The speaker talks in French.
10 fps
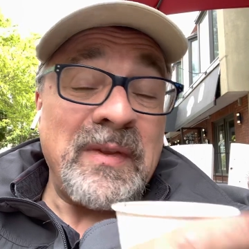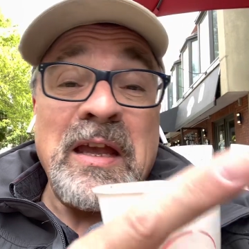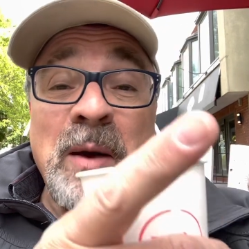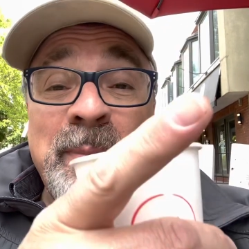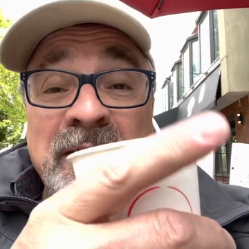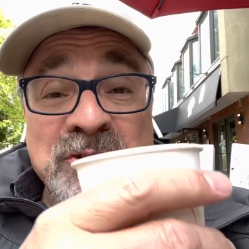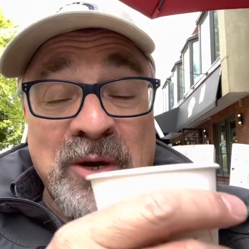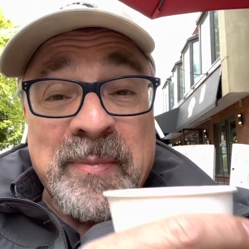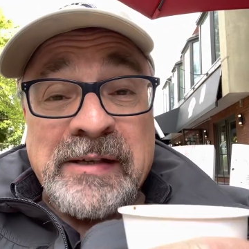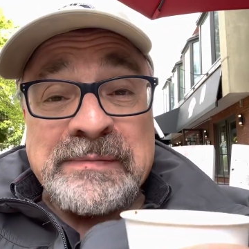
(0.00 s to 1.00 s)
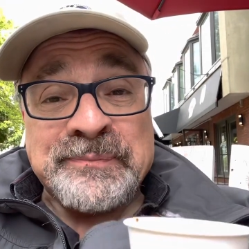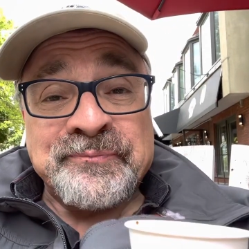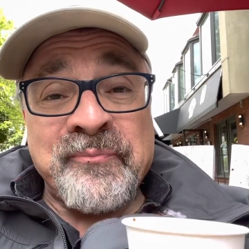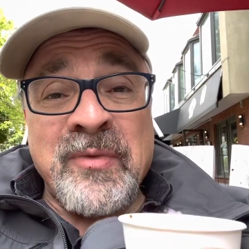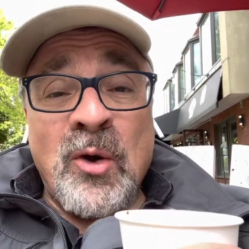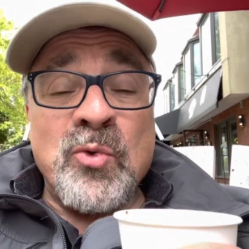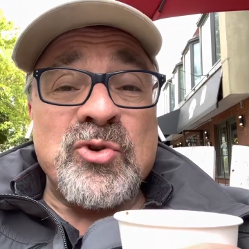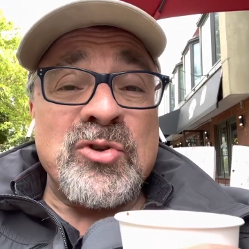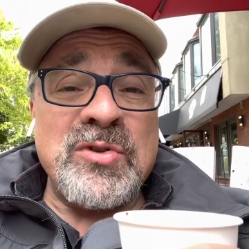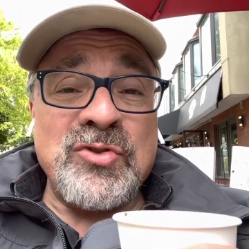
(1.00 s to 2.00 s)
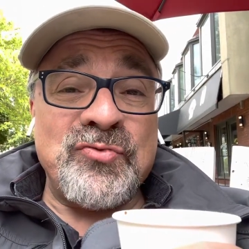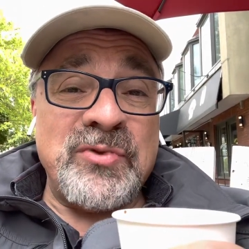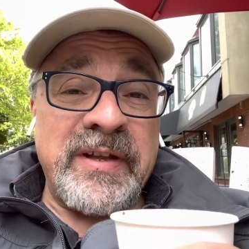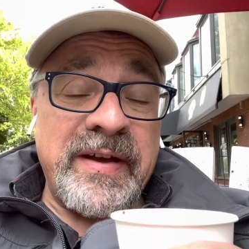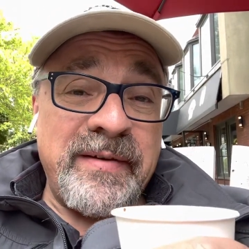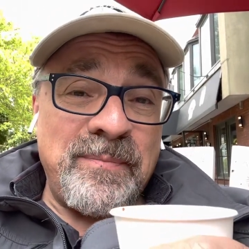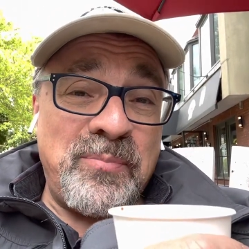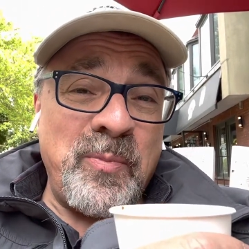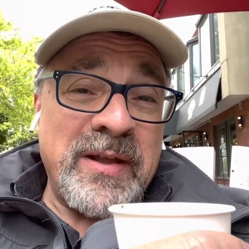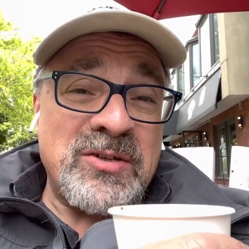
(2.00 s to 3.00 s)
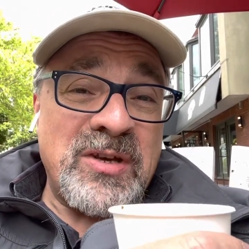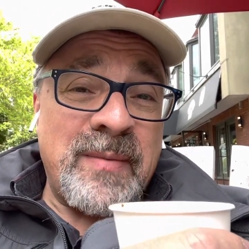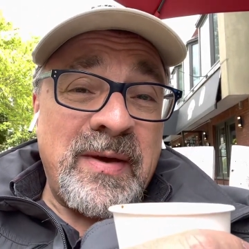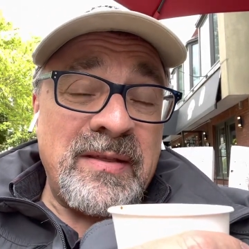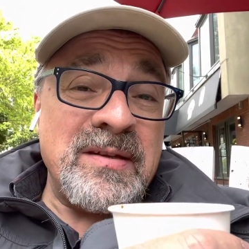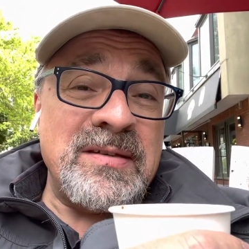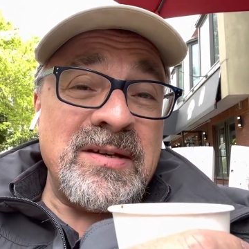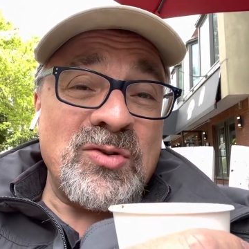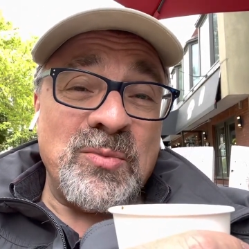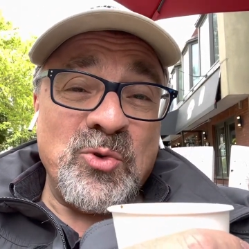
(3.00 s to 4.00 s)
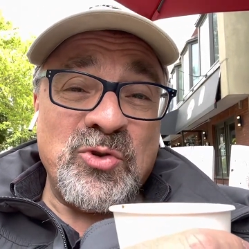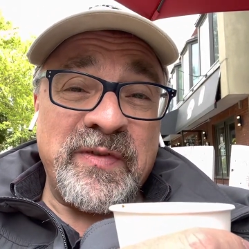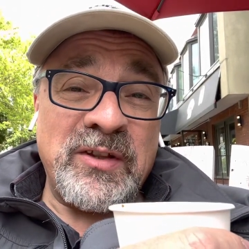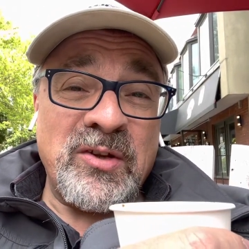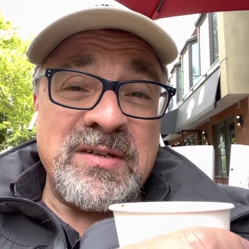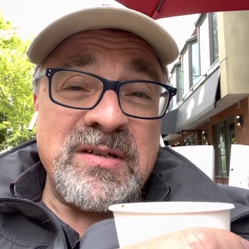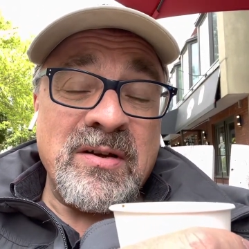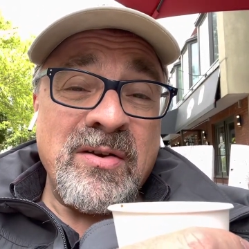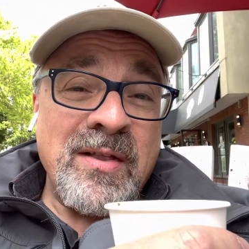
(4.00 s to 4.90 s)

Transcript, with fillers: Et en parlant de champagne, aujourd'hui, je voudrais plus particulièrement dédier ce mot du vendredi-là